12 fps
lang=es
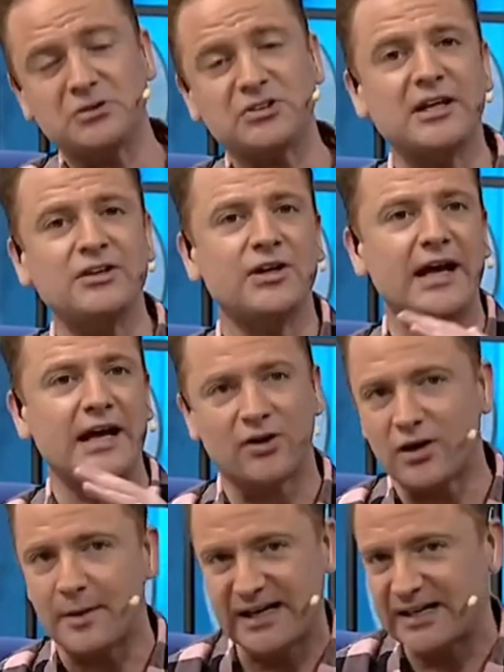Estamos hablando de La
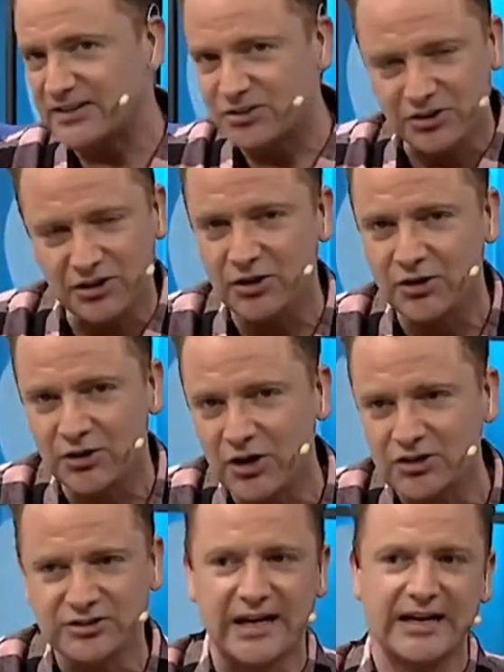Roca, para aquellos que no mm. lo
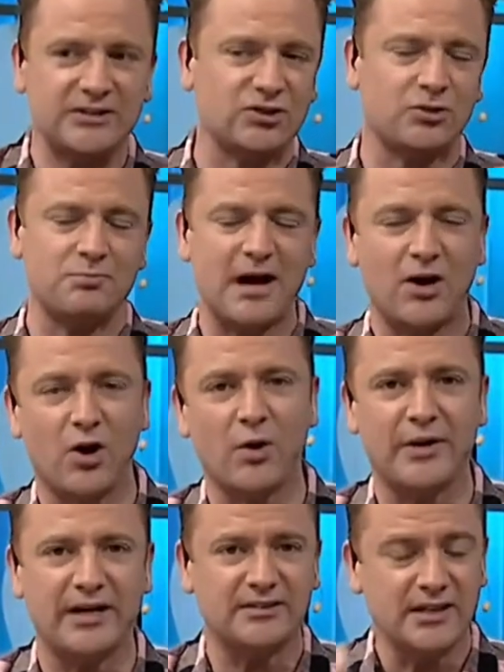conocen, aquellos más
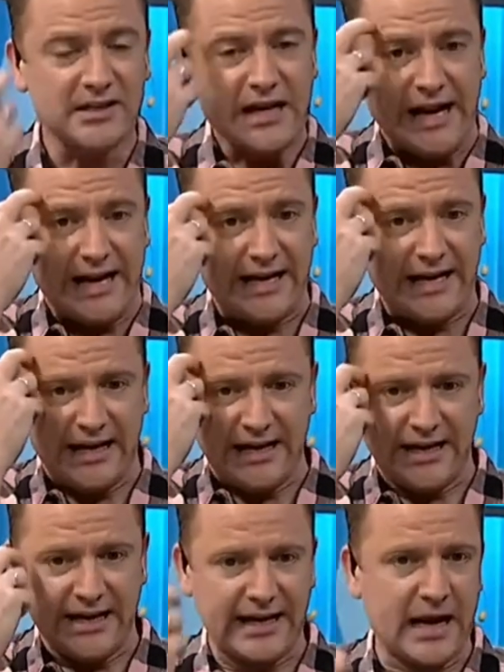jóvenes,
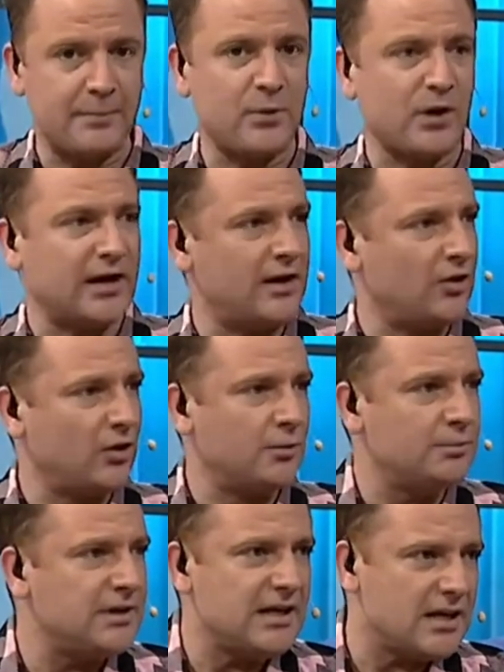en, la época de los
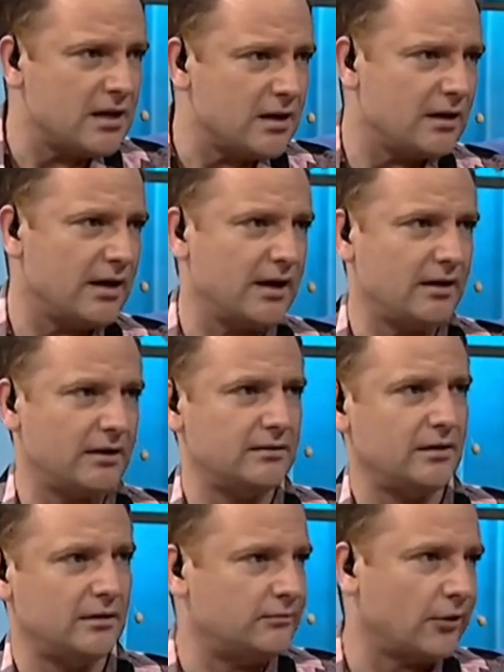2000, eh,
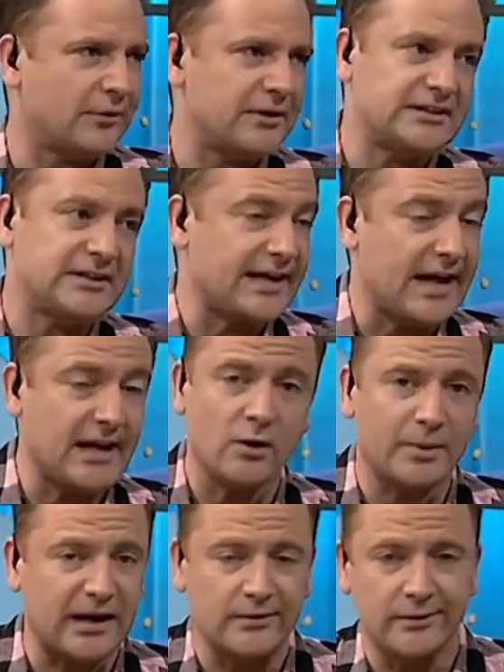del 90 y
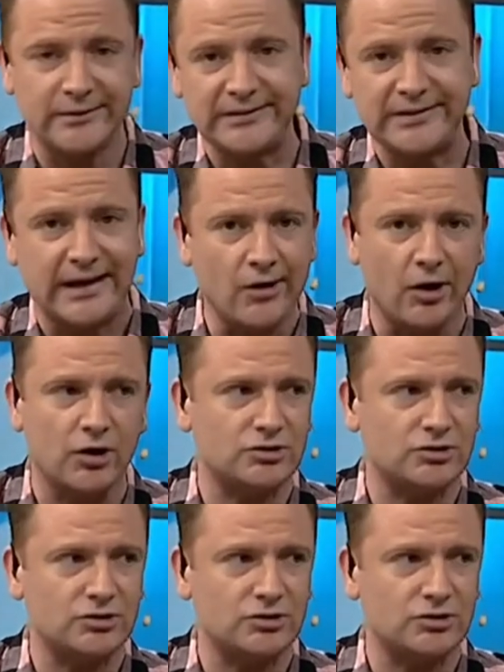algo para el 98.